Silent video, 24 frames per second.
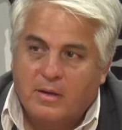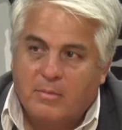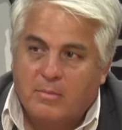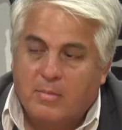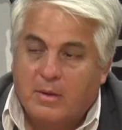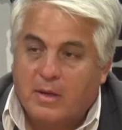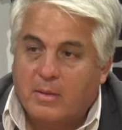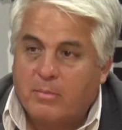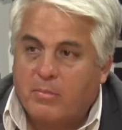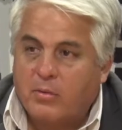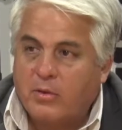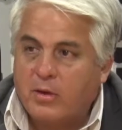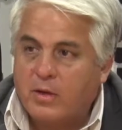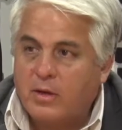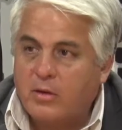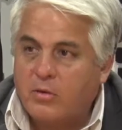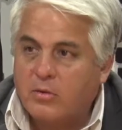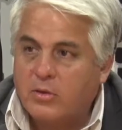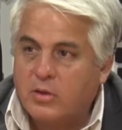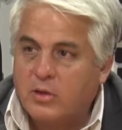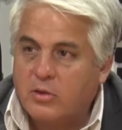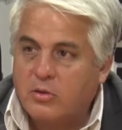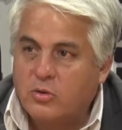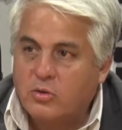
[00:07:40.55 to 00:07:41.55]
para poner
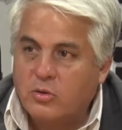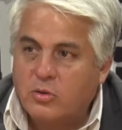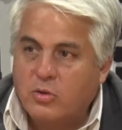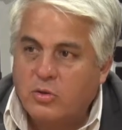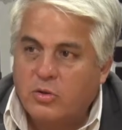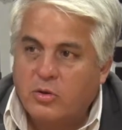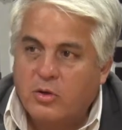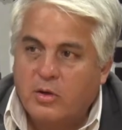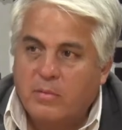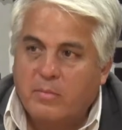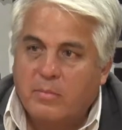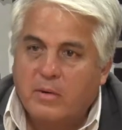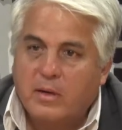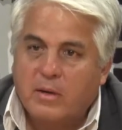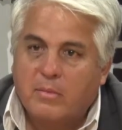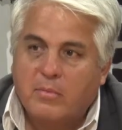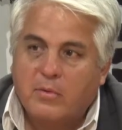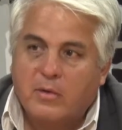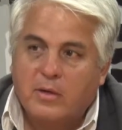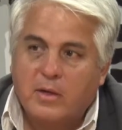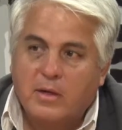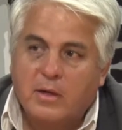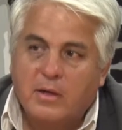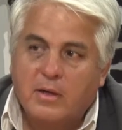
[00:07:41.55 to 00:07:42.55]
los sensores, para
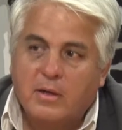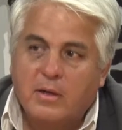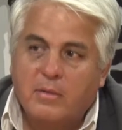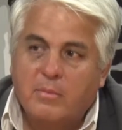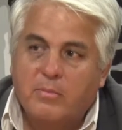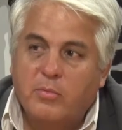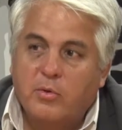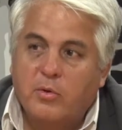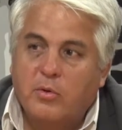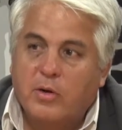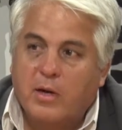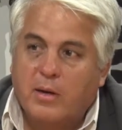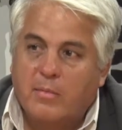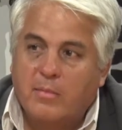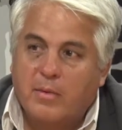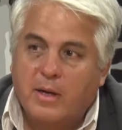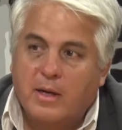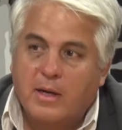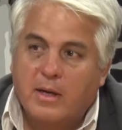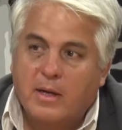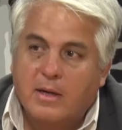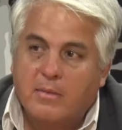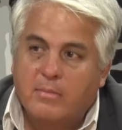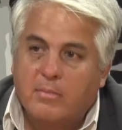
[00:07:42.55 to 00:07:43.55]
poder
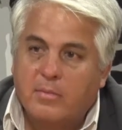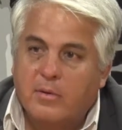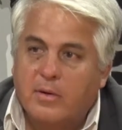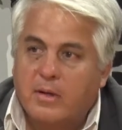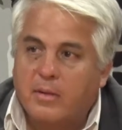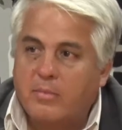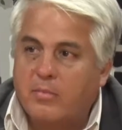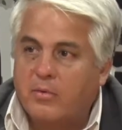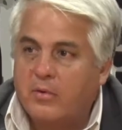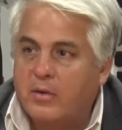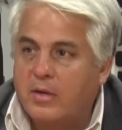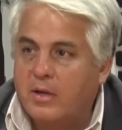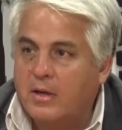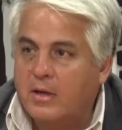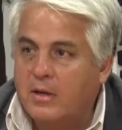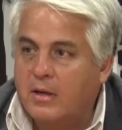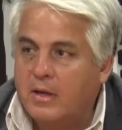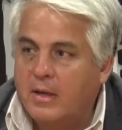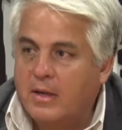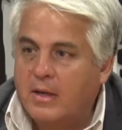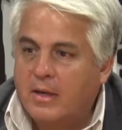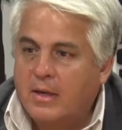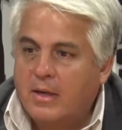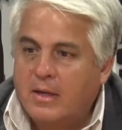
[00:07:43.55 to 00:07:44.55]
programar, para poder
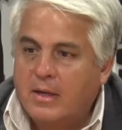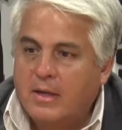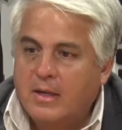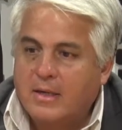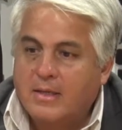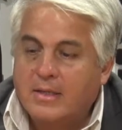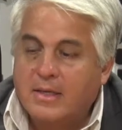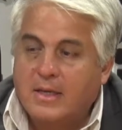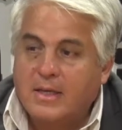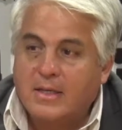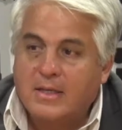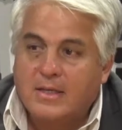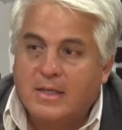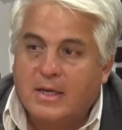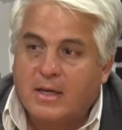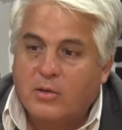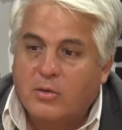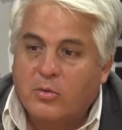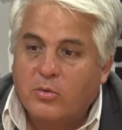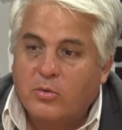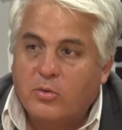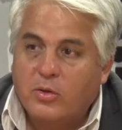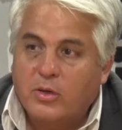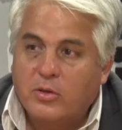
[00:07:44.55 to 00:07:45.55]
realizar
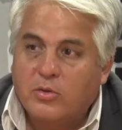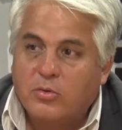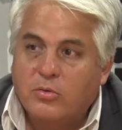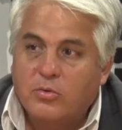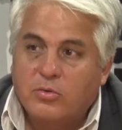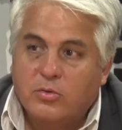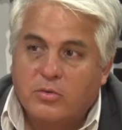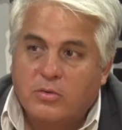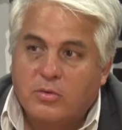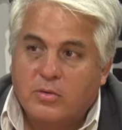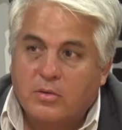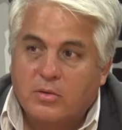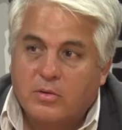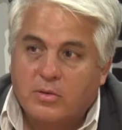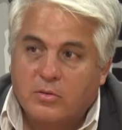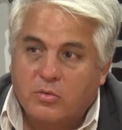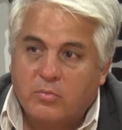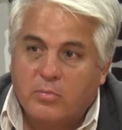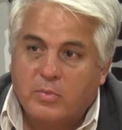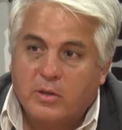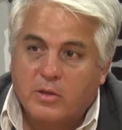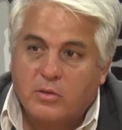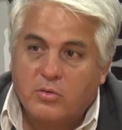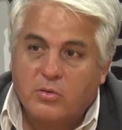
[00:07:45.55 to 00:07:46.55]
todo eso son,
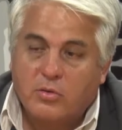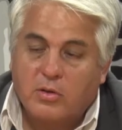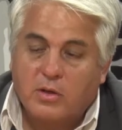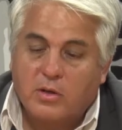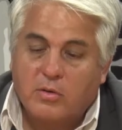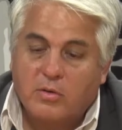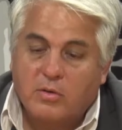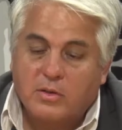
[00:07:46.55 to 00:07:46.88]
son personas.